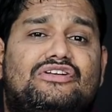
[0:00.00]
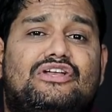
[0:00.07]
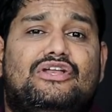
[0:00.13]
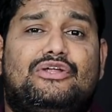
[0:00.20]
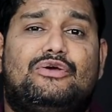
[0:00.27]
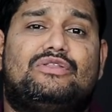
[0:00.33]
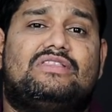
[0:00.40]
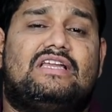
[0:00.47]
జీటీ
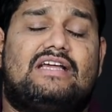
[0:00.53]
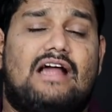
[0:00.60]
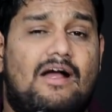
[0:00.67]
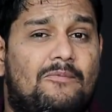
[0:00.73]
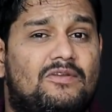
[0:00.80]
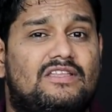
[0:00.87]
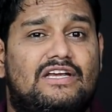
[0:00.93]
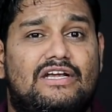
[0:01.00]
నియో త్రీ
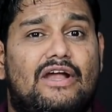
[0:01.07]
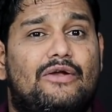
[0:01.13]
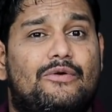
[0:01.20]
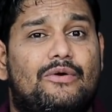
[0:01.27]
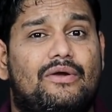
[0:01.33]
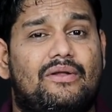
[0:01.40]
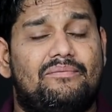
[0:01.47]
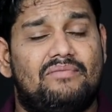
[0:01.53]
కాకపోతే నేను
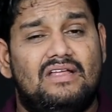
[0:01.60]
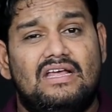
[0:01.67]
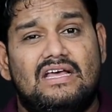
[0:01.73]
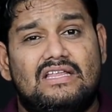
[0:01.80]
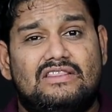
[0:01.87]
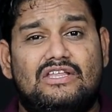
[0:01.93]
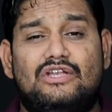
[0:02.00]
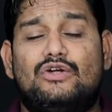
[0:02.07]
అనుకోవటం
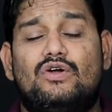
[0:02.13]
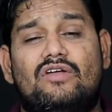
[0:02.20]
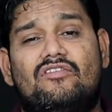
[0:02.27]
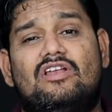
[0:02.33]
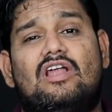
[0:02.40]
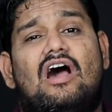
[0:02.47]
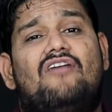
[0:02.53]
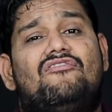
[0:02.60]
దీన్ని కూడా
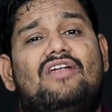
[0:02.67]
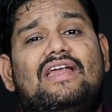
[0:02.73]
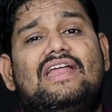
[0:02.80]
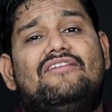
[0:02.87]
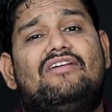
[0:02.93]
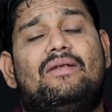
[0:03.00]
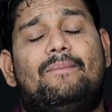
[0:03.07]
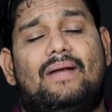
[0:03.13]
వీళ్ళు ఆఫ్లైన్
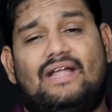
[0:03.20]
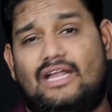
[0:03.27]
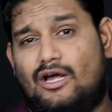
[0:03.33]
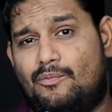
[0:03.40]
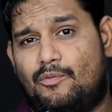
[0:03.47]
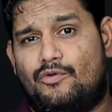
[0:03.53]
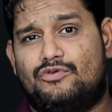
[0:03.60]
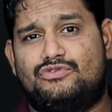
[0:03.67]
ఈవెంట్
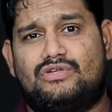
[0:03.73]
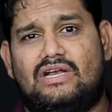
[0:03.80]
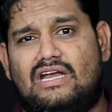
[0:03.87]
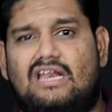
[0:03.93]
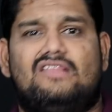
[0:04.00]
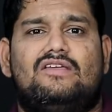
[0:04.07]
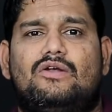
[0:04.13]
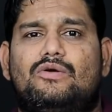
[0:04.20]
పెట్టకపోవచ్చు అని
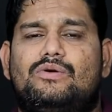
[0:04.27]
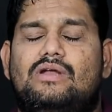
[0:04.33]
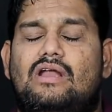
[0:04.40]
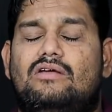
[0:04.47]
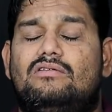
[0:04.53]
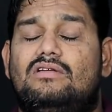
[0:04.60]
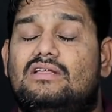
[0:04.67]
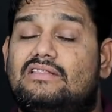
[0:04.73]
నేనైతే
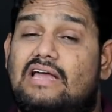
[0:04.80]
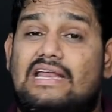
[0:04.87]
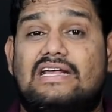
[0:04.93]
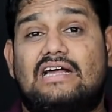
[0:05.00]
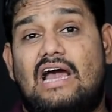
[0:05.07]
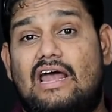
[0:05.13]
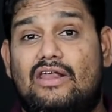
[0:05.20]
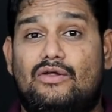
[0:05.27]
అనుకుంటాను
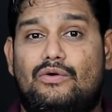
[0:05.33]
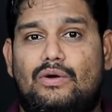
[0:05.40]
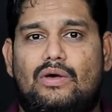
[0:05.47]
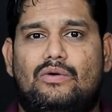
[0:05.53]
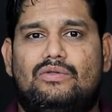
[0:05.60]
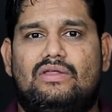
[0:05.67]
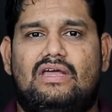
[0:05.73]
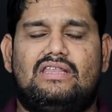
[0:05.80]
దానికి కారణం కూడా
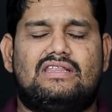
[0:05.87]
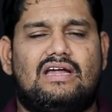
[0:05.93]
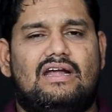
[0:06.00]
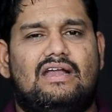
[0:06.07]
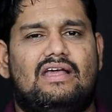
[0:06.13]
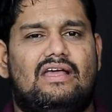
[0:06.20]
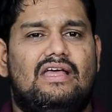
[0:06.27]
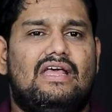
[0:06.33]
ఉంది
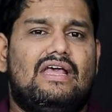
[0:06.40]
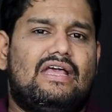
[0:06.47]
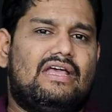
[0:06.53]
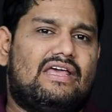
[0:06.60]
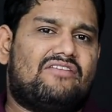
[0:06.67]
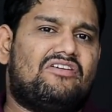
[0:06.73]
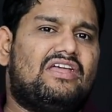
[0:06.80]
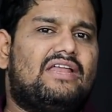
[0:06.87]
ఎందుకంటే
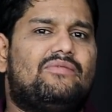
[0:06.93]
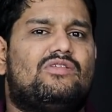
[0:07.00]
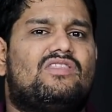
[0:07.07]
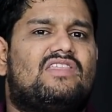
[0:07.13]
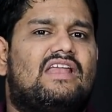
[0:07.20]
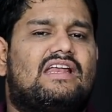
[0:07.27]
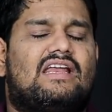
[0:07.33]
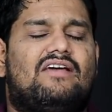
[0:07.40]
ఇరవై ఎనిమిదో
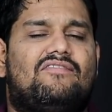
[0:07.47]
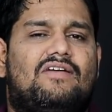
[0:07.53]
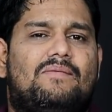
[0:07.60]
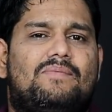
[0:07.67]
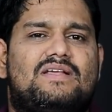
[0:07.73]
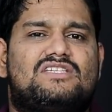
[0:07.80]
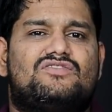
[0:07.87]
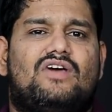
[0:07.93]
తారీఖున వన్
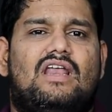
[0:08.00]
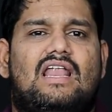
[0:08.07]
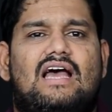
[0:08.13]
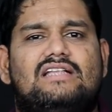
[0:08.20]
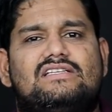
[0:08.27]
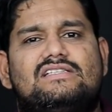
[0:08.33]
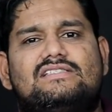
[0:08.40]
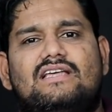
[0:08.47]
ప్లస్ వాళ్ళు
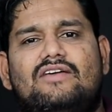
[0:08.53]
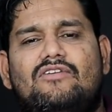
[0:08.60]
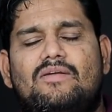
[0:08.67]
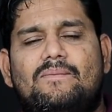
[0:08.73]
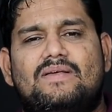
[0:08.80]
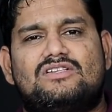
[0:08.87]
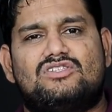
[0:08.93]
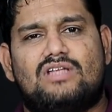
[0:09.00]
లాంచ్ చేసే వన్
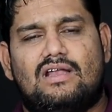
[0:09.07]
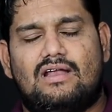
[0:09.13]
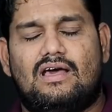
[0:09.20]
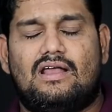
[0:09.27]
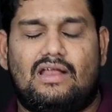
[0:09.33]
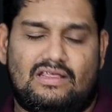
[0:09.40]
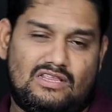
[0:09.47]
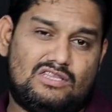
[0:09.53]
ప్లస్ టెన్
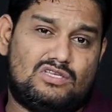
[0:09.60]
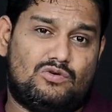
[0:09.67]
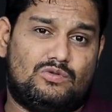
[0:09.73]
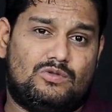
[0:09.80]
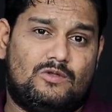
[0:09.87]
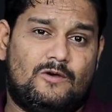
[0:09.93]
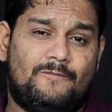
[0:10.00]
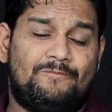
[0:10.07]
ఆర్ ఏదైతే
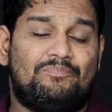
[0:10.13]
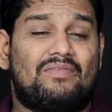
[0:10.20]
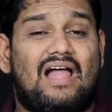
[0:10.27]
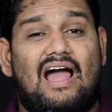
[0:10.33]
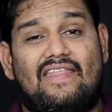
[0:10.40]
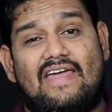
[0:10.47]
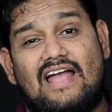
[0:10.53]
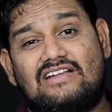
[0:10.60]
ఉందో
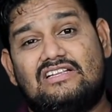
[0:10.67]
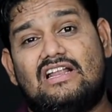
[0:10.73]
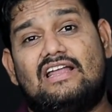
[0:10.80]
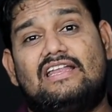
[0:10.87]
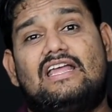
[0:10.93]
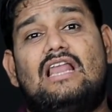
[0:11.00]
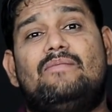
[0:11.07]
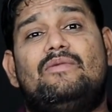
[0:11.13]
అది యాక్చువల్గా
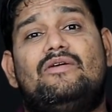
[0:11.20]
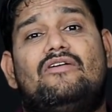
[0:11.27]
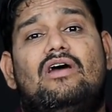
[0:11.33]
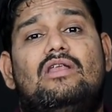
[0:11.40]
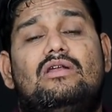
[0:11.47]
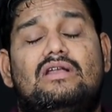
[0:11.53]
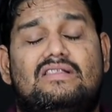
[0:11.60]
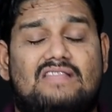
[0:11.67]
రియల్మీ
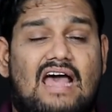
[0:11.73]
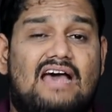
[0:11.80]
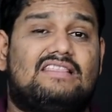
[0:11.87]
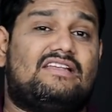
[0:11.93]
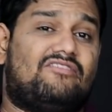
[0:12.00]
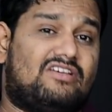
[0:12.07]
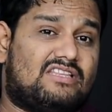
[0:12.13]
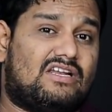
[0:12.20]
వాళ్ళు ఆ
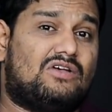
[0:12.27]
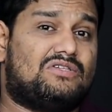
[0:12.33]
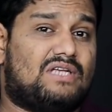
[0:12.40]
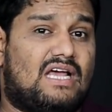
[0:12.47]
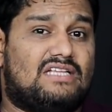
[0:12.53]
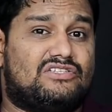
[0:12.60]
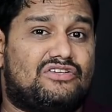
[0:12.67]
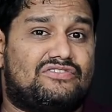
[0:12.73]
తర్వాత రోజు లాంచ్